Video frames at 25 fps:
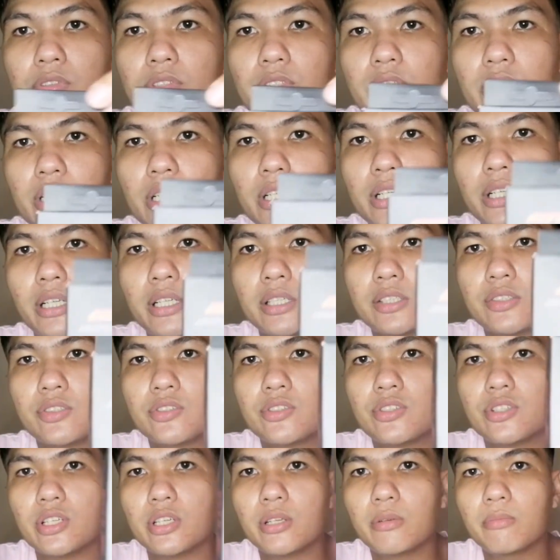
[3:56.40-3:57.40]

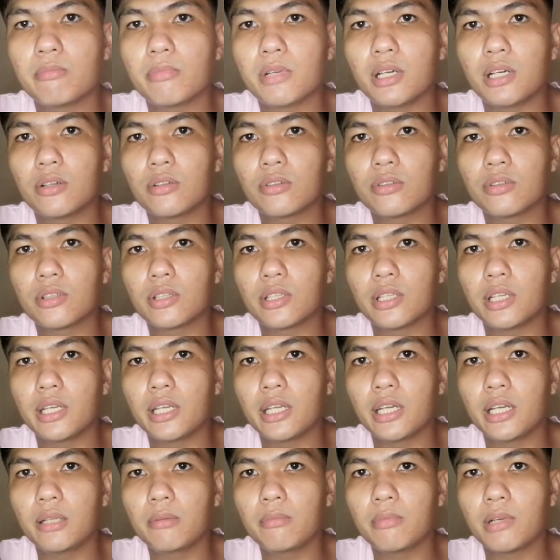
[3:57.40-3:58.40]
GRX chin mount.
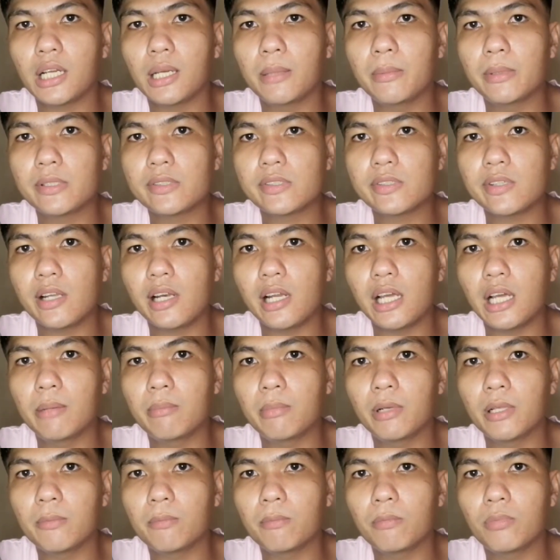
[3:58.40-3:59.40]
Ayan, maraming
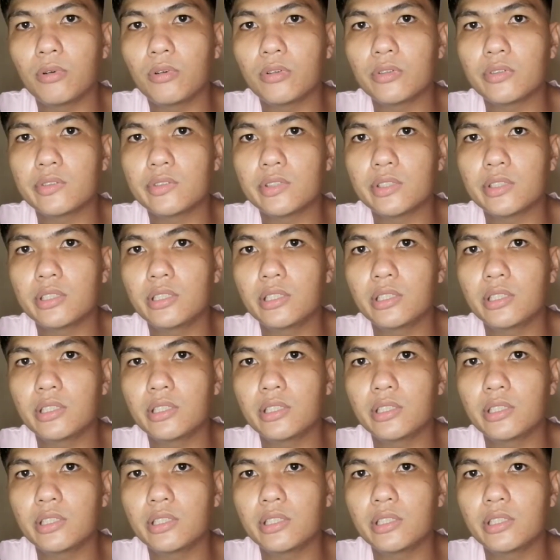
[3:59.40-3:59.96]
salamat po sa